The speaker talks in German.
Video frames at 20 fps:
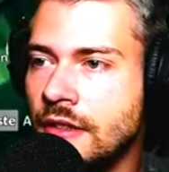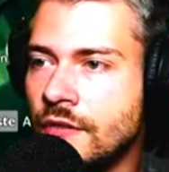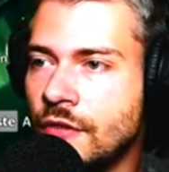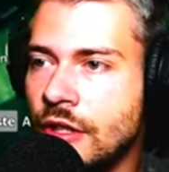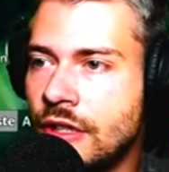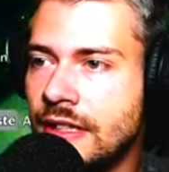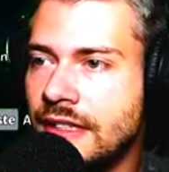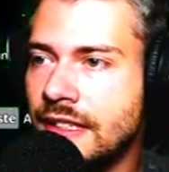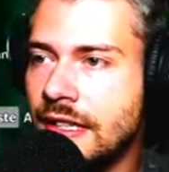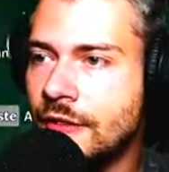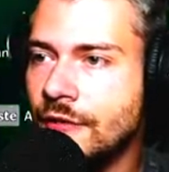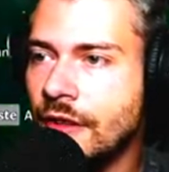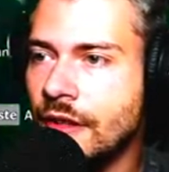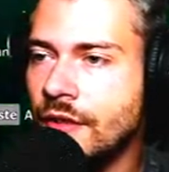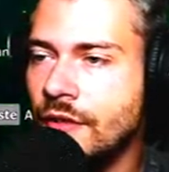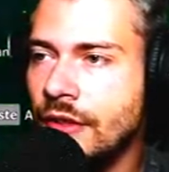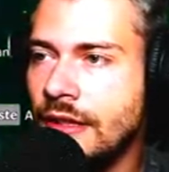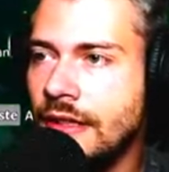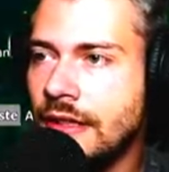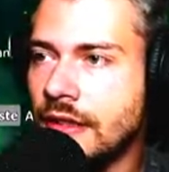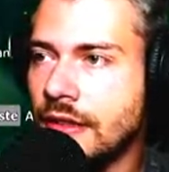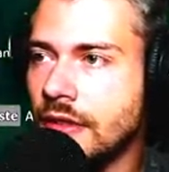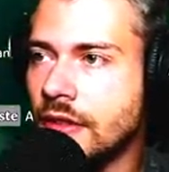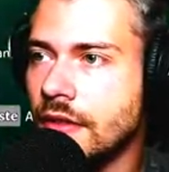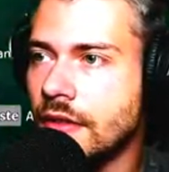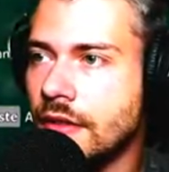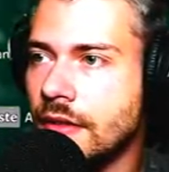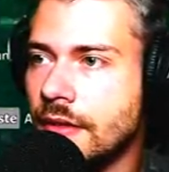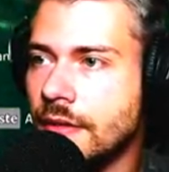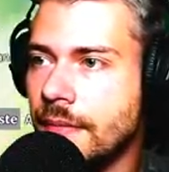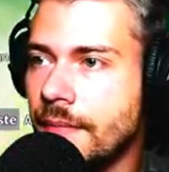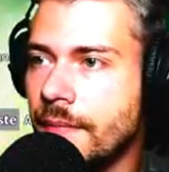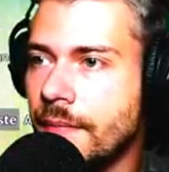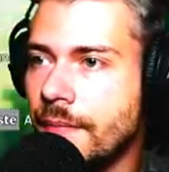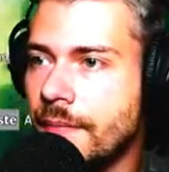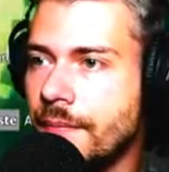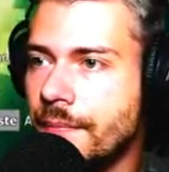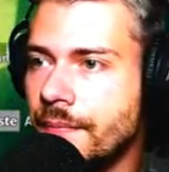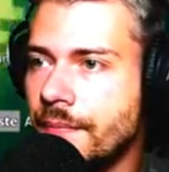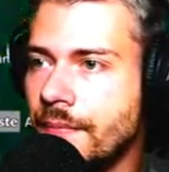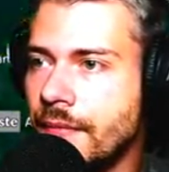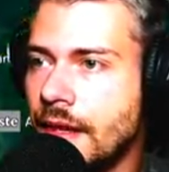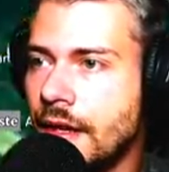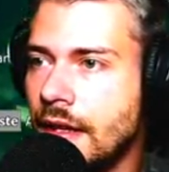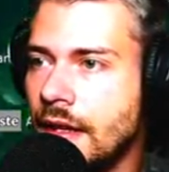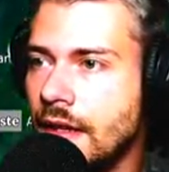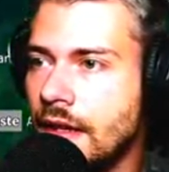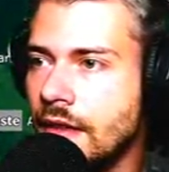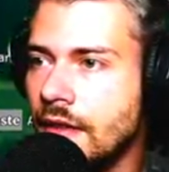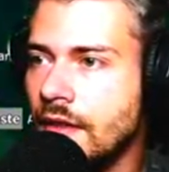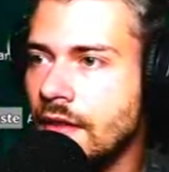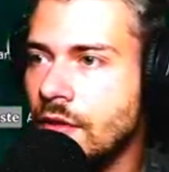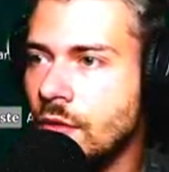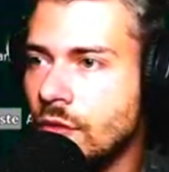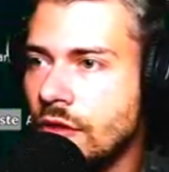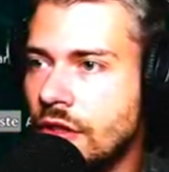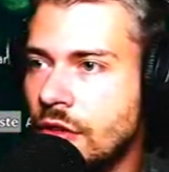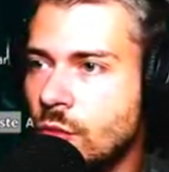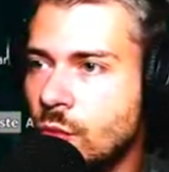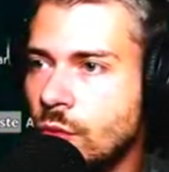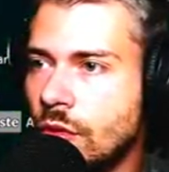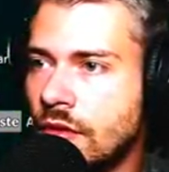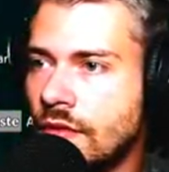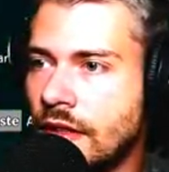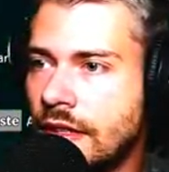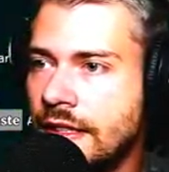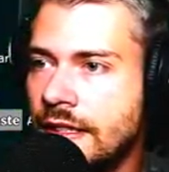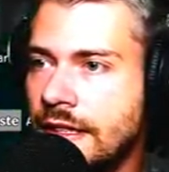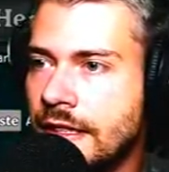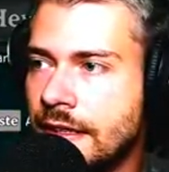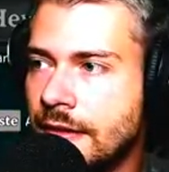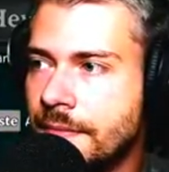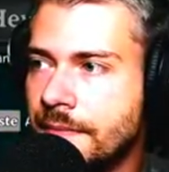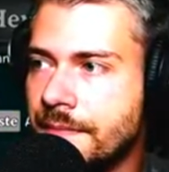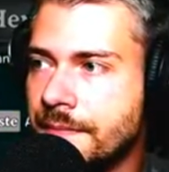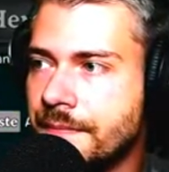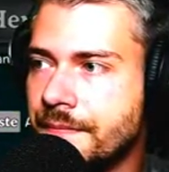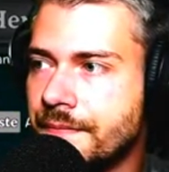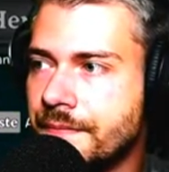nicht wirklich etwas findet. So, die Truhe war hier.